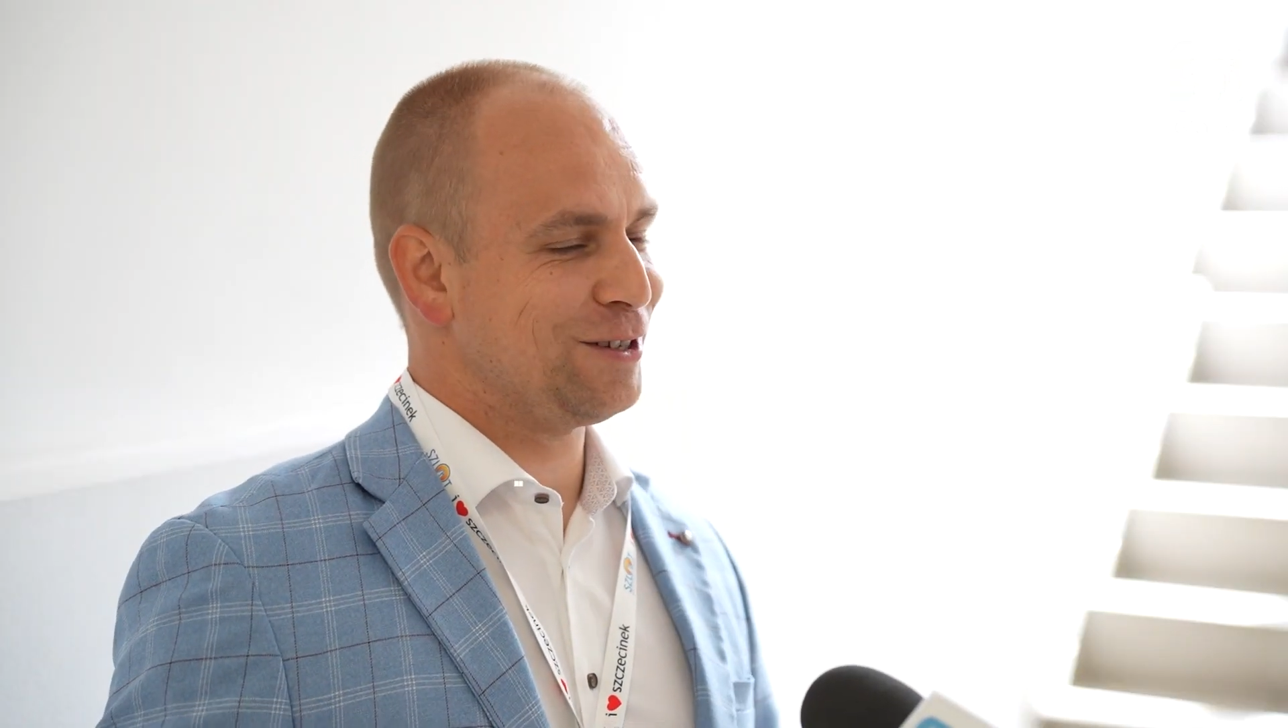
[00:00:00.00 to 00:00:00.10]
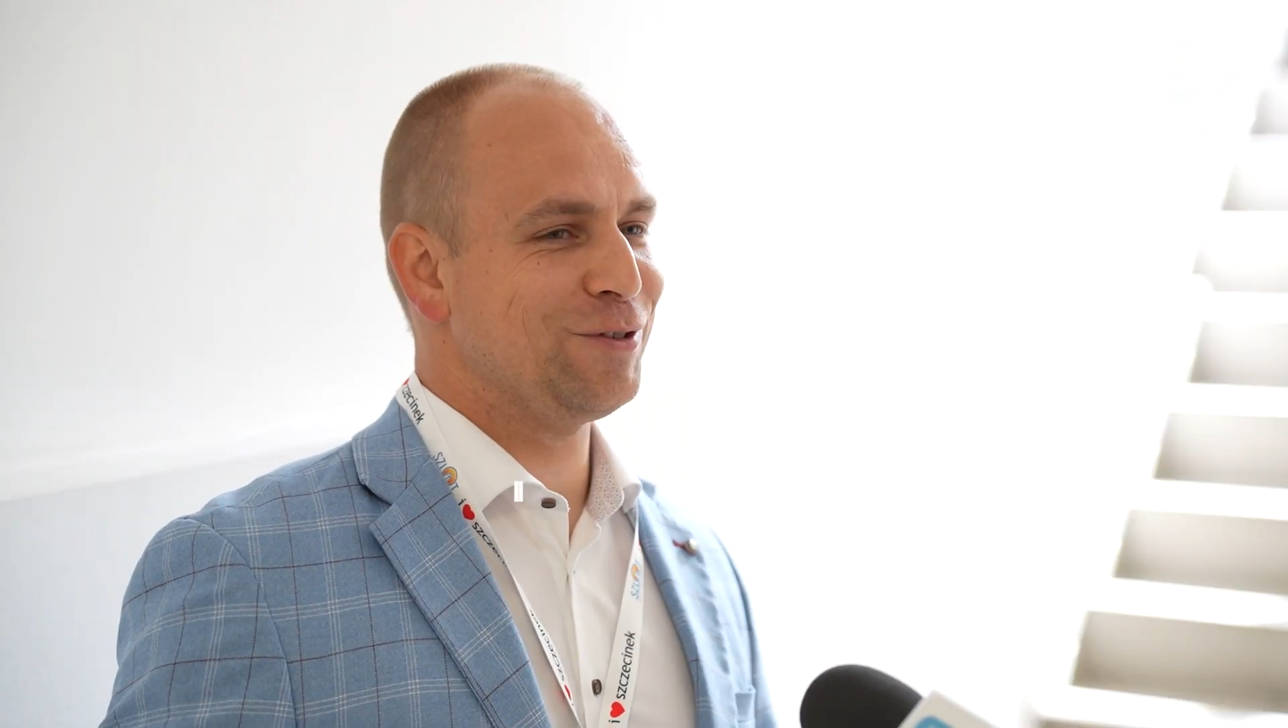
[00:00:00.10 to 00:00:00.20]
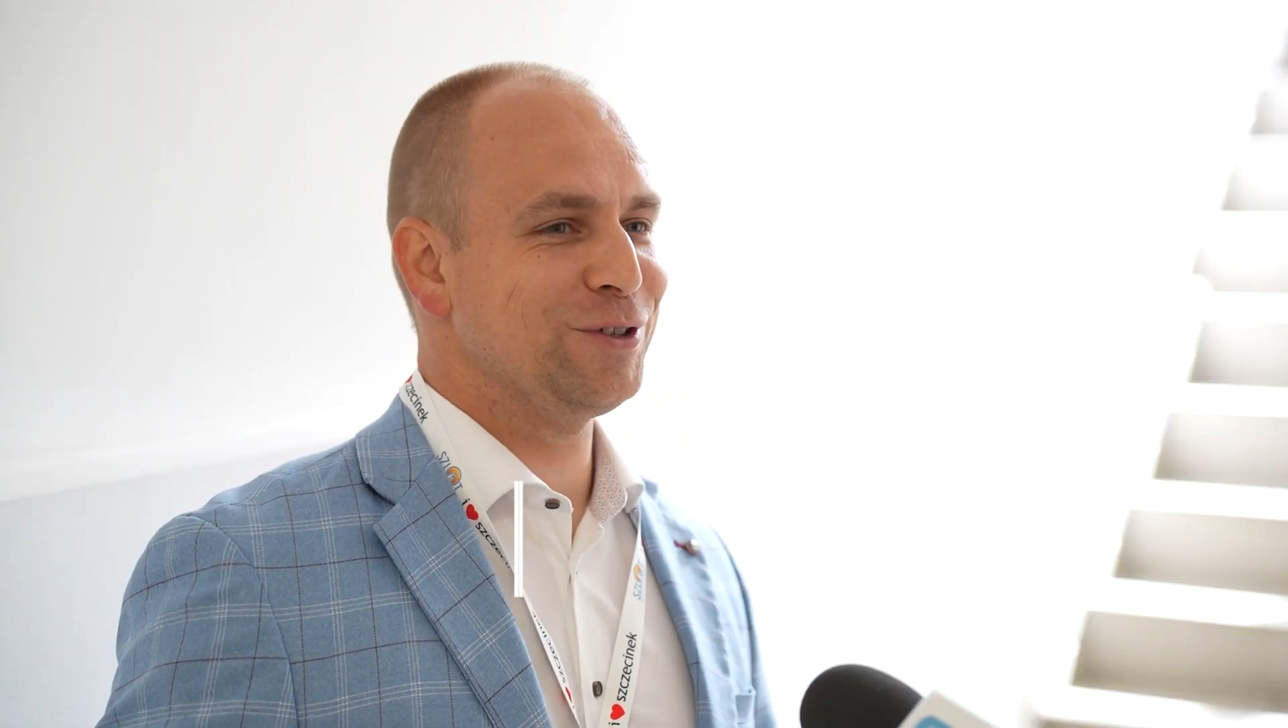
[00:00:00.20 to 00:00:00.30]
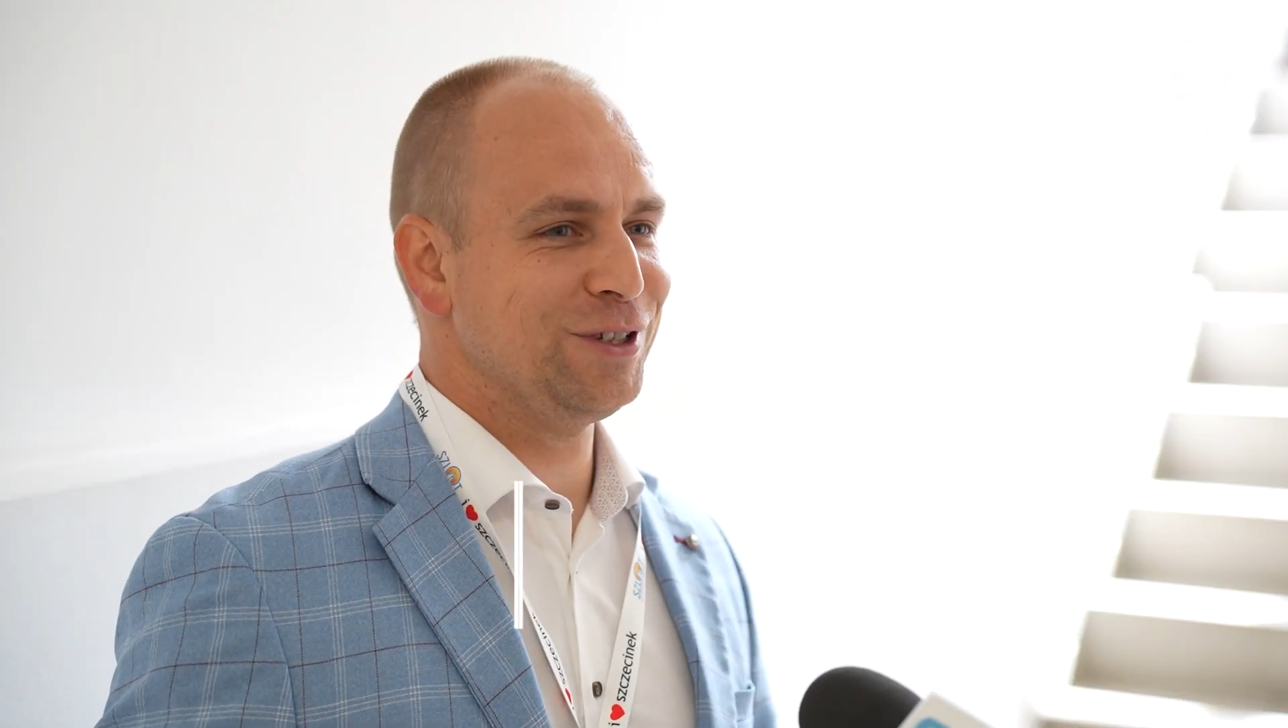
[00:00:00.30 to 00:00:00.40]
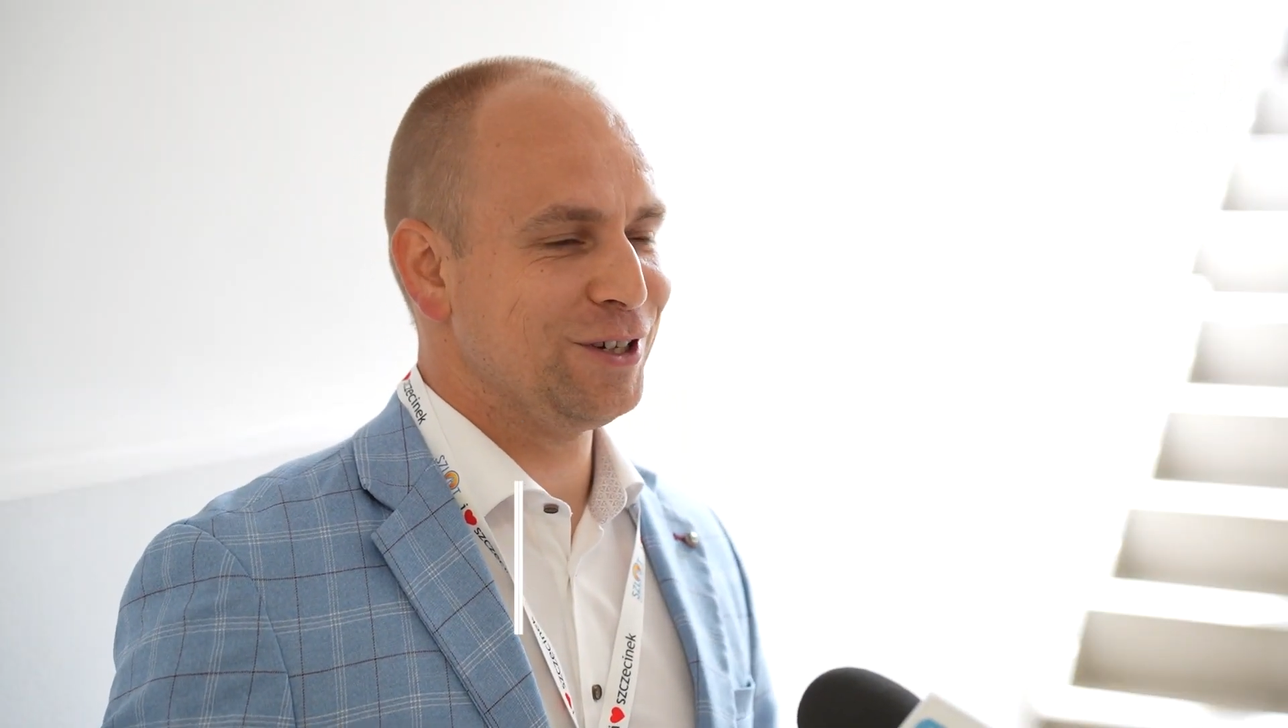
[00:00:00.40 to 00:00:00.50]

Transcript: zdrowotny